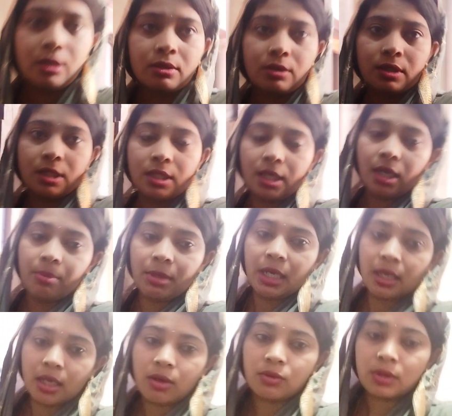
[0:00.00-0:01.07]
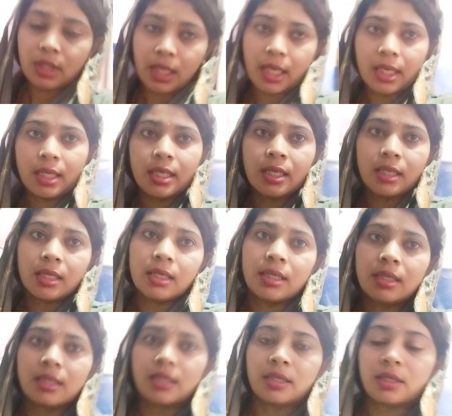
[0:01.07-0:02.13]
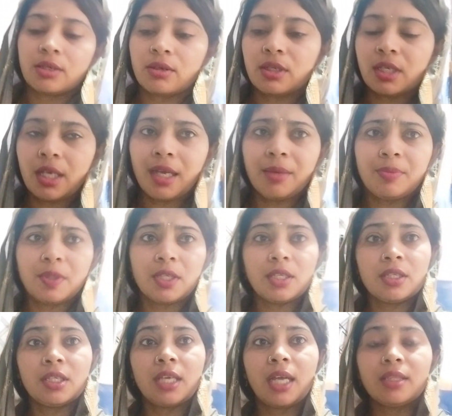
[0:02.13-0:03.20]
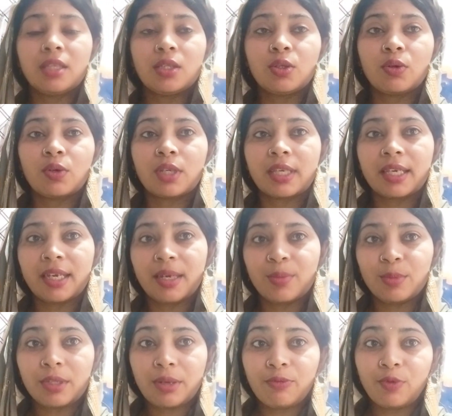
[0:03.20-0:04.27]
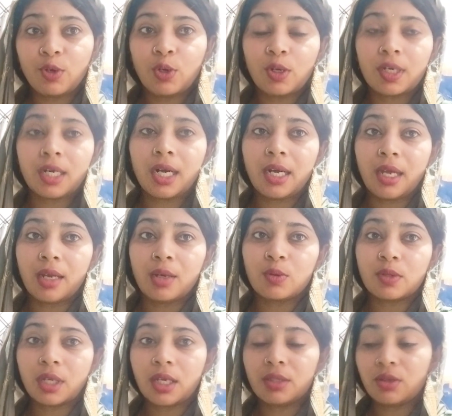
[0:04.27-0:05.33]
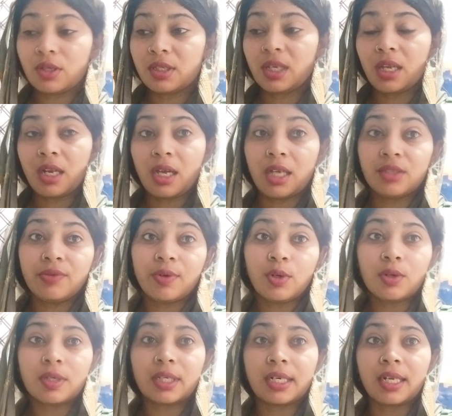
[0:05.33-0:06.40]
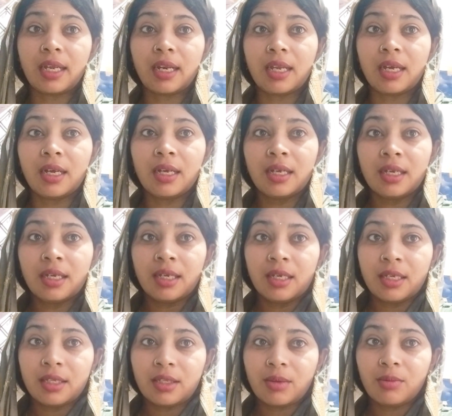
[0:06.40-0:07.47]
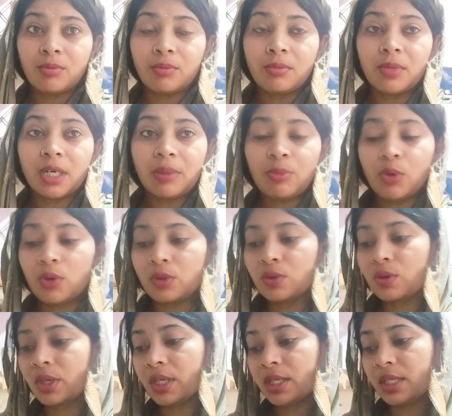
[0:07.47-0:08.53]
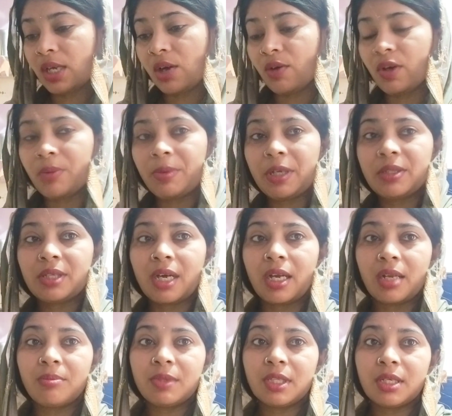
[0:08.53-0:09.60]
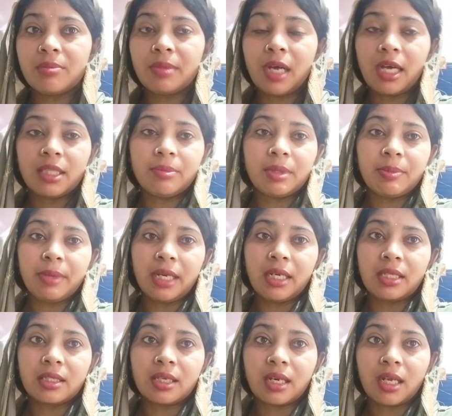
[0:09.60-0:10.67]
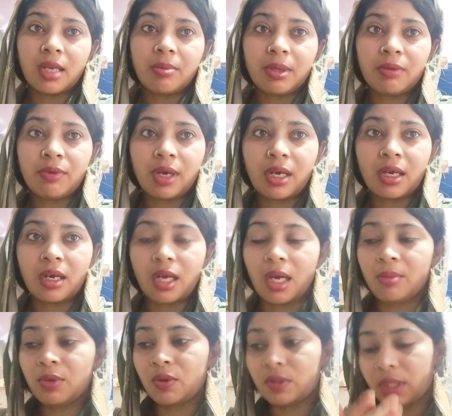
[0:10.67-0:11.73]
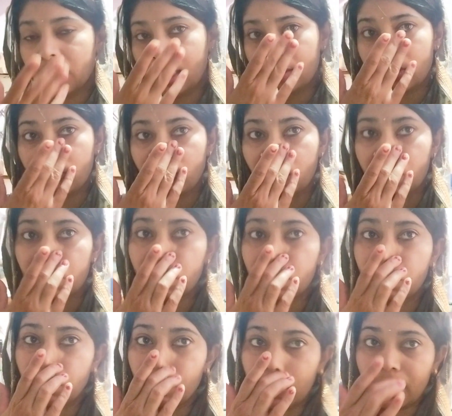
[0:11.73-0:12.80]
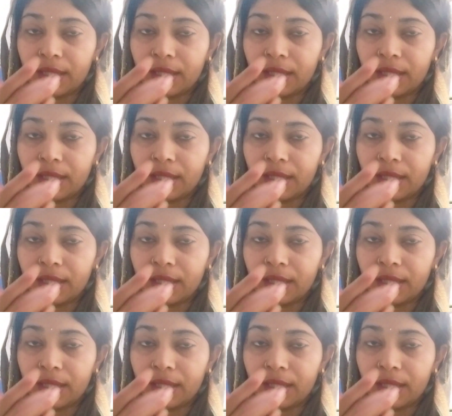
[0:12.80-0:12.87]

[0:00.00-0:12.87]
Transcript: जितना बनाएगा उतना ही क्योंकि अब तो इसी आदत हो गई है मतलब व्लॉग ना डालू ना तो इस आज व्लॉग नहीं डाले तो मन बहुत दुखी सा हो और फिर सारा दिन आदमी मेहनत करा और फिर वह खराब हो जाए तो बहुत दुख हुआ है